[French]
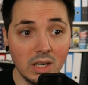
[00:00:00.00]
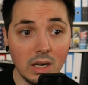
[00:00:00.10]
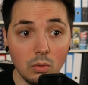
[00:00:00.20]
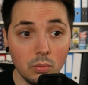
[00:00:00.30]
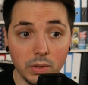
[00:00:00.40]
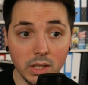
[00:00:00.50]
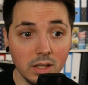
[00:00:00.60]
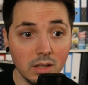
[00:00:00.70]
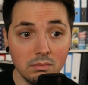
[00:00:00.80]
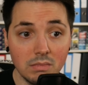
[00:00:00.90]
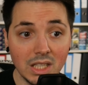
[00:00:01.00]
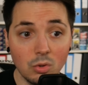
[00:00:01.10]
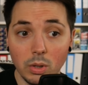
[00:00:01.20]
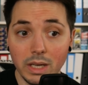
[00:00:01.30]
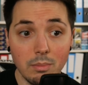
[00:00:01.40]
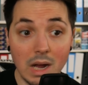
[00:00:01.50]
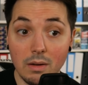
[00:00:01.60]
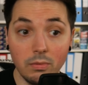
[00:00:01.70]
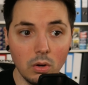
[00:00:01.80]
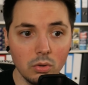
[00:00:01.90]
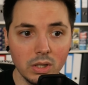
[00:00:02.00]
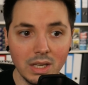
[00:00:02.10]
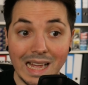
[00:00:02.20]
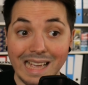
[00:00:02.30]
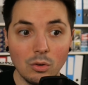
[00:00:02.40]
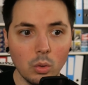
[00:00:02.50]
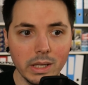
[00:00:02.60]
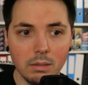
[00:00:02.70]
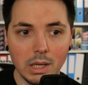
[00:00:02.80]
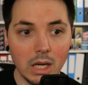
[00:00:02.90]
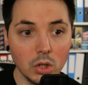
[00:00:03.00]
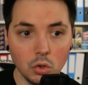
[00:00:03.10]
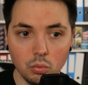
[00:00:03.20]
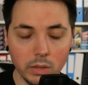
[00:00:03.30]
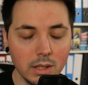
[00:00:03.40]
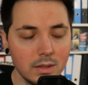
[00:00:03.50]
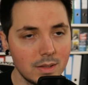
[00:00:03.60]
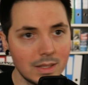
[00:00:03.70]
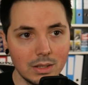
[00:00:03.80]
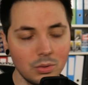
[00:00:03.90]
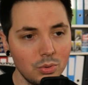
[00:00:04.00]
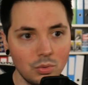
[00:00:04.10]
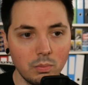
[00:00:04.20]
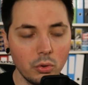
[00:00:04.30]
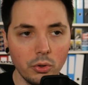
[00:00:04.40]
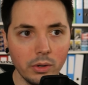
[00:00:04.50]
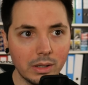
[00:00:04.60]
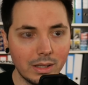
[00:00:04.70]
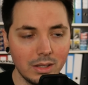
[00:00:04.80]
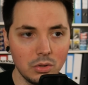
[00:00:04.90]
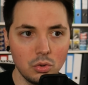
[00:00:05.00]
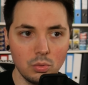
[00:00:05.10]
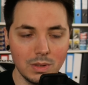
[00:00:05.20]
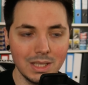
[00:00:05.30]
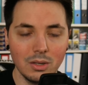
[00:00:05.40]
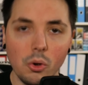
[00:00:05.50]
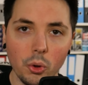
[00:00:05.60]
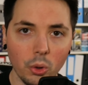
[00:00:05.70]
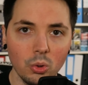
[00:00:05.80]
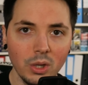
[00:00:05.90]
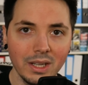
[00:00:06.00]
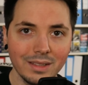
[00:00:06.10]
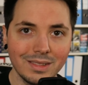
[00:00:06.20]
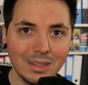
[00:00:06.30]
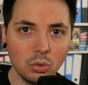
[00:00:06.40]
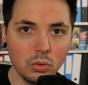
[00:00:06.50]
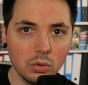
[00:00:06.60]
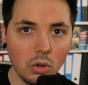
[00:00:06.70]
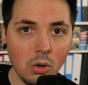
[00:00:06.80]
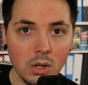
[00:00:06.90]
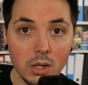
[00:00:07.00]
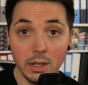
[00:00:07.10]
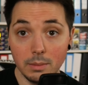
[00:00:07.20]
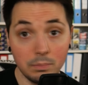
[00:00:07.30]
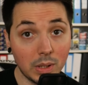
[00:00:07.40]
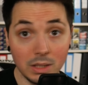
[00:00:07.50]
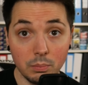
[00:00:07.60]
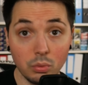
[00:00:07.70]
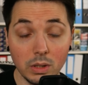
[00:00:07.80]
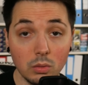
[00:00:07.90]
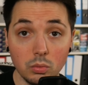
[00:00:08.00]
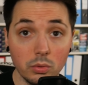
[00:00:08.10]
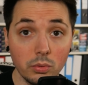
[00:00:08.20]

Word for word: à ouvrir, incroyable à vendre, incroyable à jouer. C'est que du bonheur et je suis heureux d'être dedans. Pareil pour Naruto.